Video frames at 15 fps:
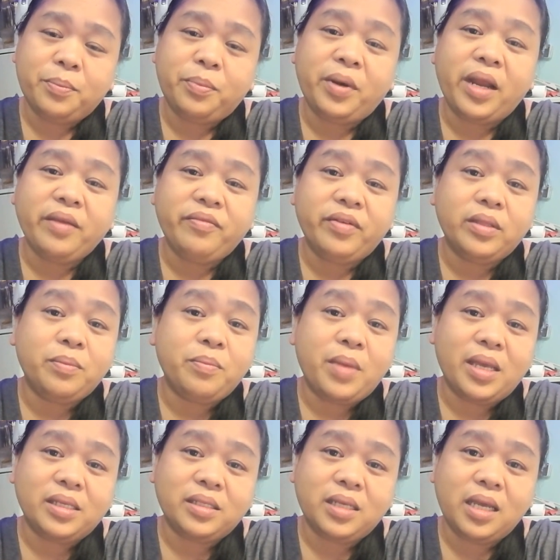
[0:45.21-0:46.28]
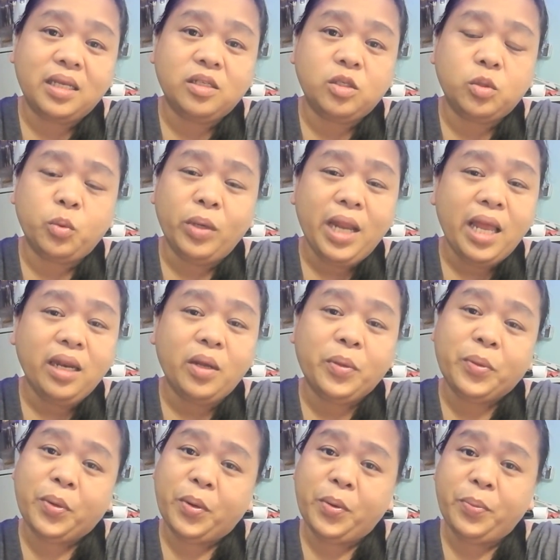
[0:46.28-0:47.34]
private message, wala na
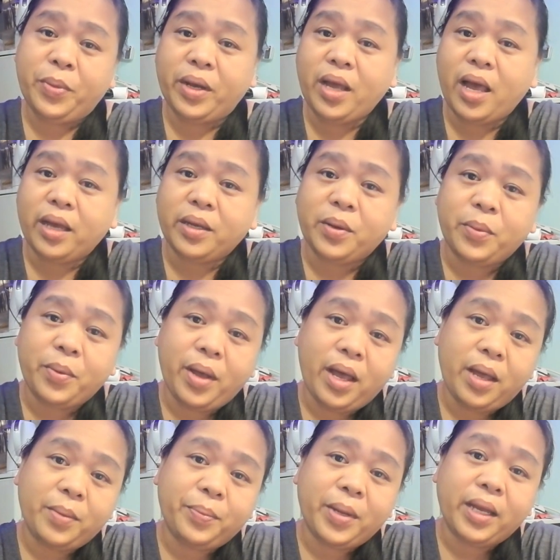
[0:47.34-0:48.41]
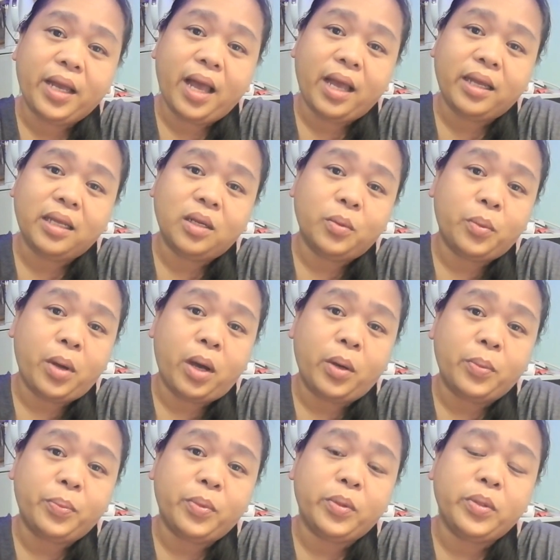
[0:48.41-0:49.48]
ho akong magagawa pagka ginawa
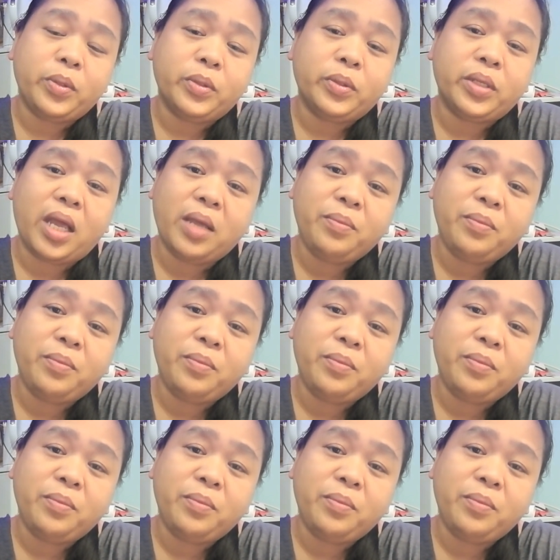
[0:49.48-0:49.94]
ko po yun.